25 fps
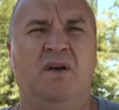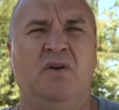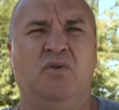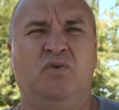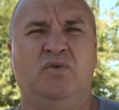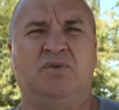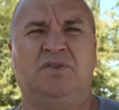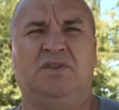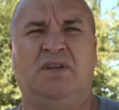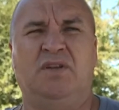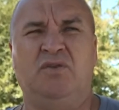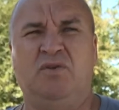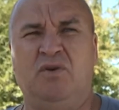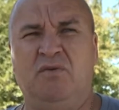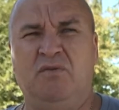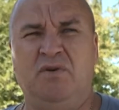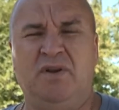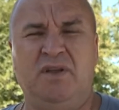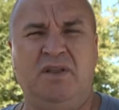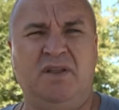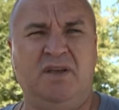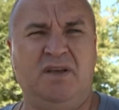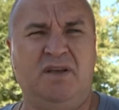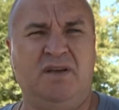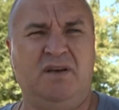
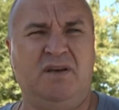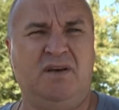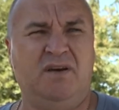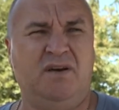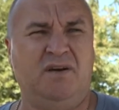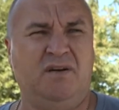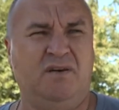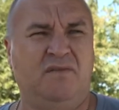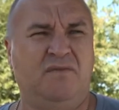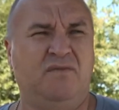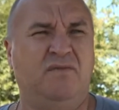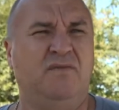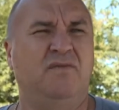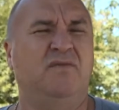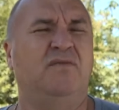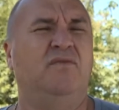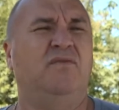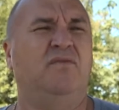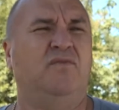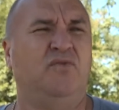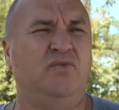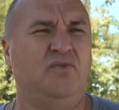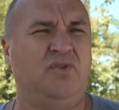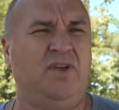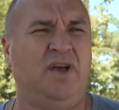установлены э,
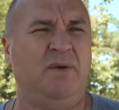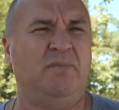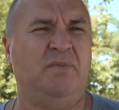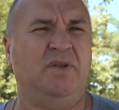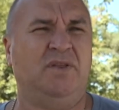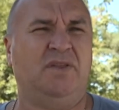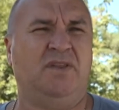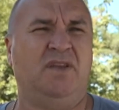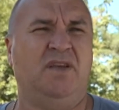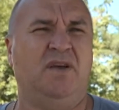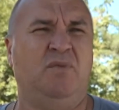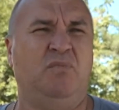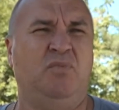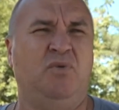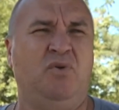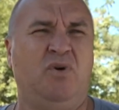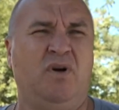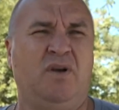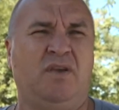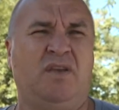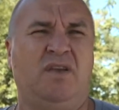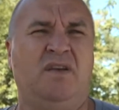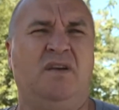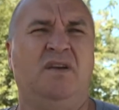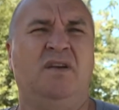фундаментные
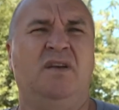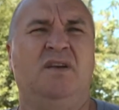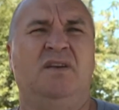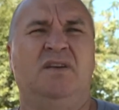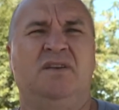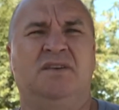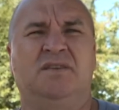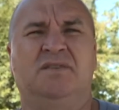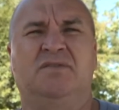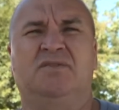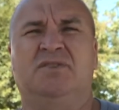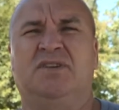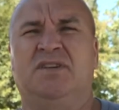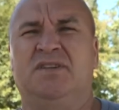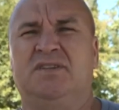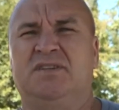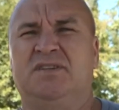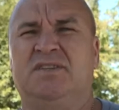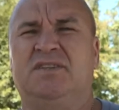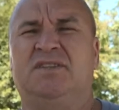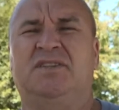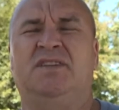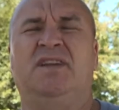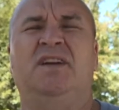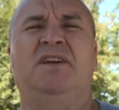блоки
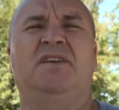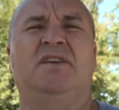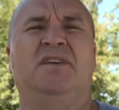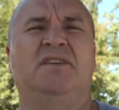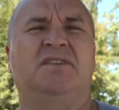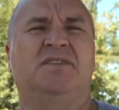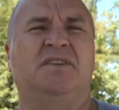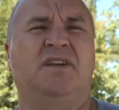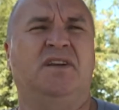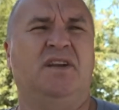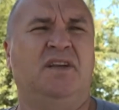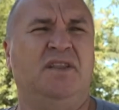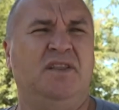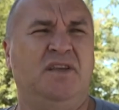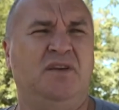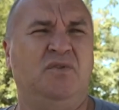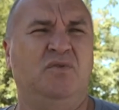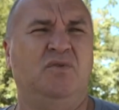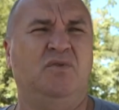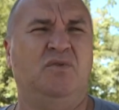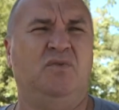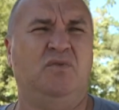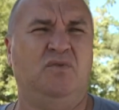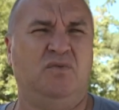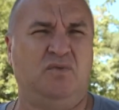с тыльной стороны
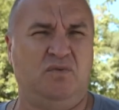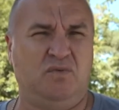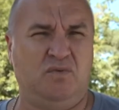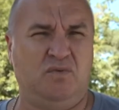у